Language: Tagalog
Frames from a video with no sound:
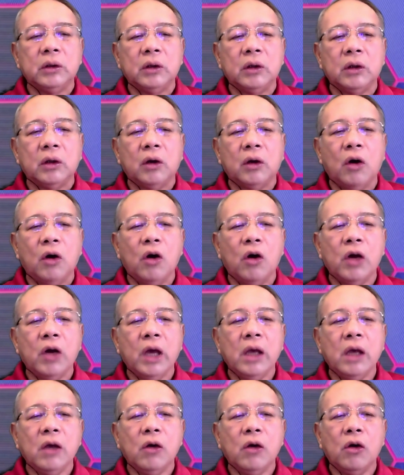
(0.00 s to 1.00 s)

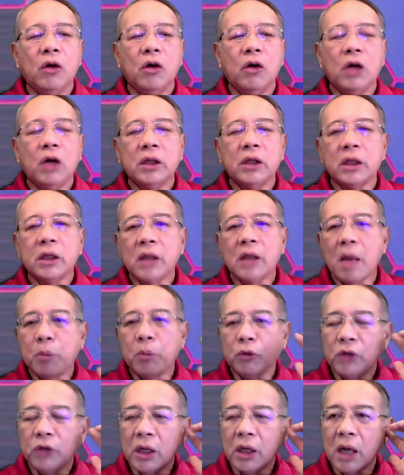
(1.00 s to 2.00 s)
Okay, oo, katatapos
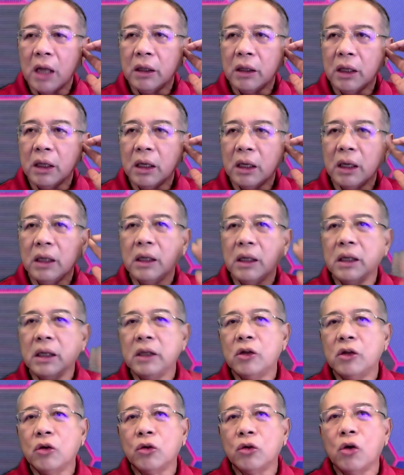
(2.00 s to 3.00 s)
lang natin kay
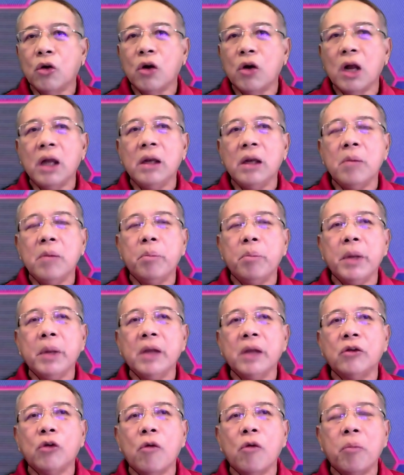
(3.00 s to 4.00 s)
Dr. Limpin.
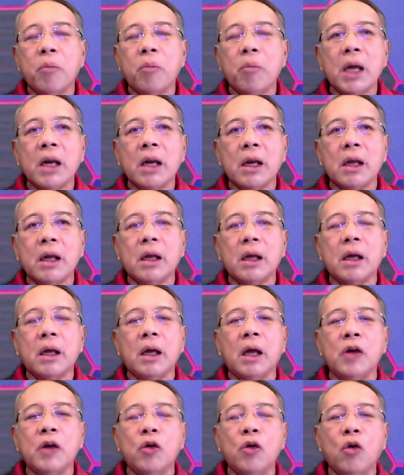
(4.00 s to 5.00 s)
So far, mm-hmm. uh,
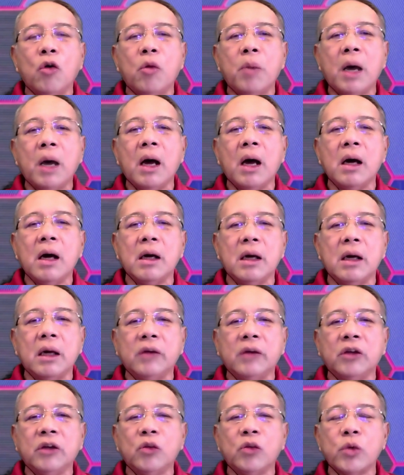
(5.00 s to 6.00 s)
ano ho ba ang uh,
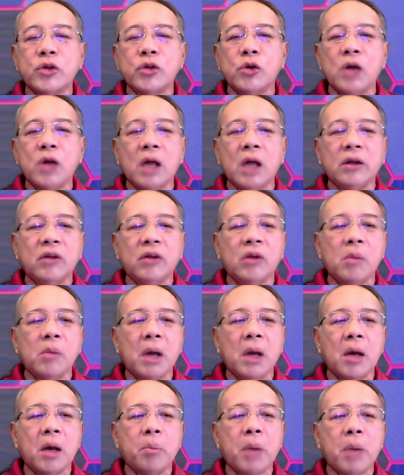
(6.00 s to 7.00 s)
sitwasyon natin sa
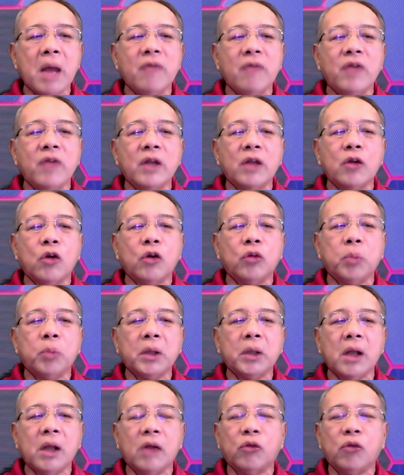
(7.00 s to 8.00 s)
mga private
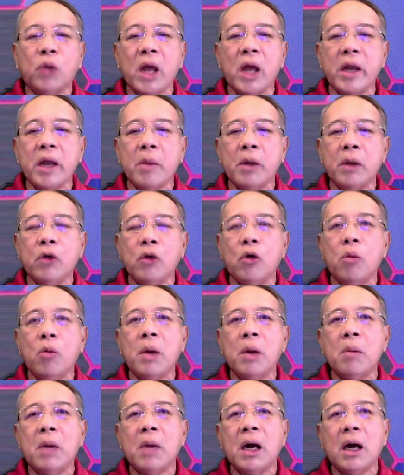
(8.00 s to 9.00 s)
hospitals? Wala naman ho
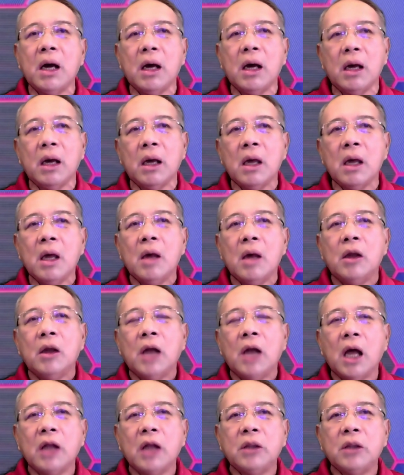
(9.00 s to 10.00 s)
bang mga uh,
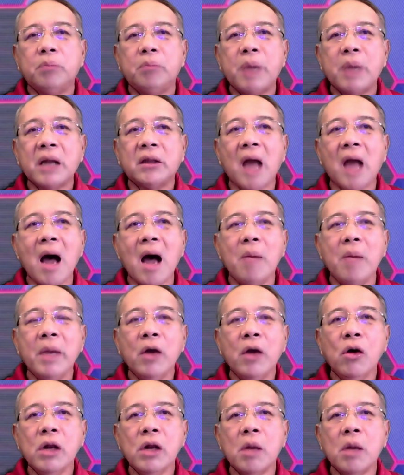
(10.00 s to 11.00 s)
ah, pagdami
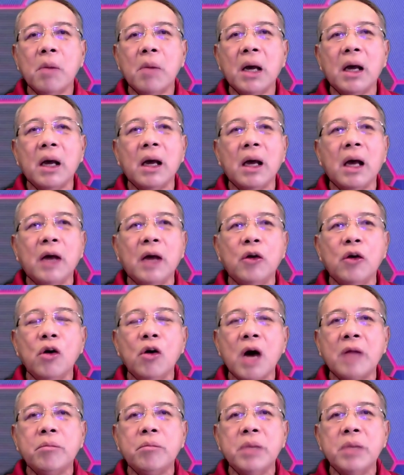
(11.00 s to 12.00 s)
ho ng mga ano,
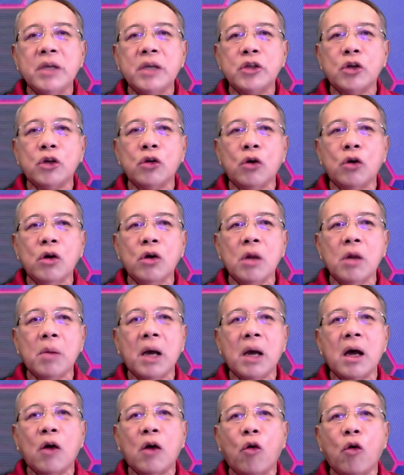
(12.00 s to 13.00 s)
admission ho ng
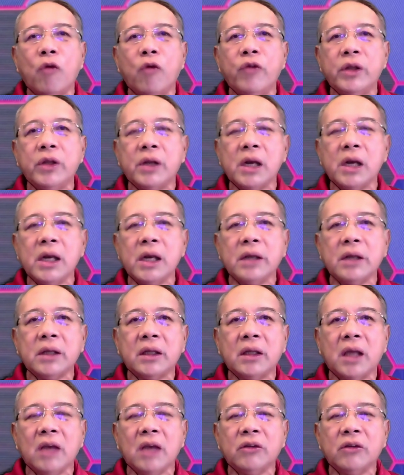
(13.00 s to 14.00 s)
mga COVID-related
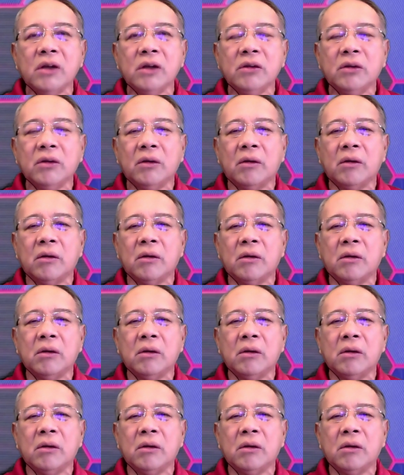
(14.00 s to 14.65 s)
cases? Oh.